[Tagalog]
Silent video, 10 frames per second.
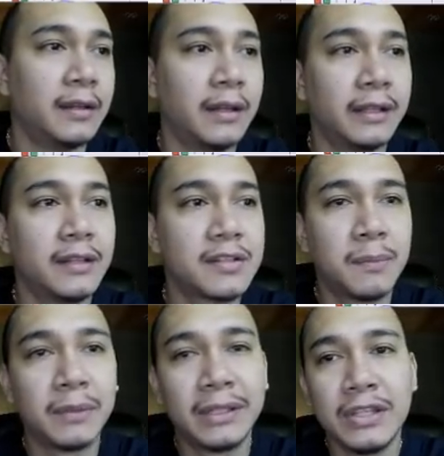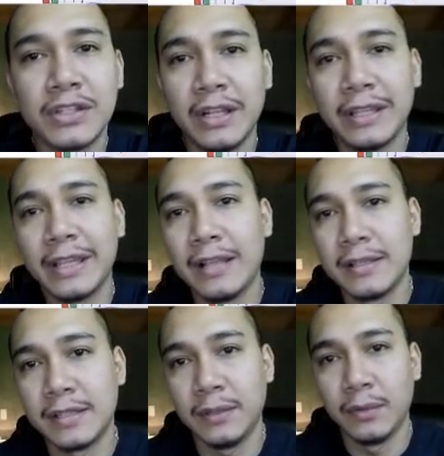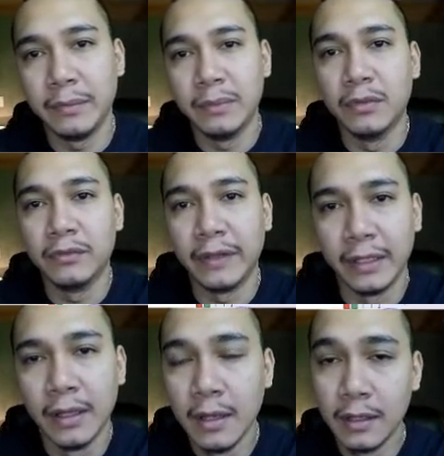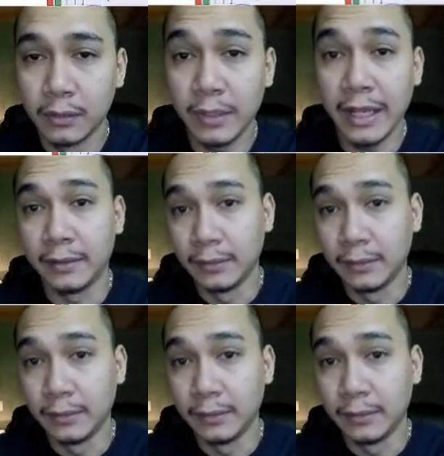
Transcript: Right? There's a potential that LSC will be moving today.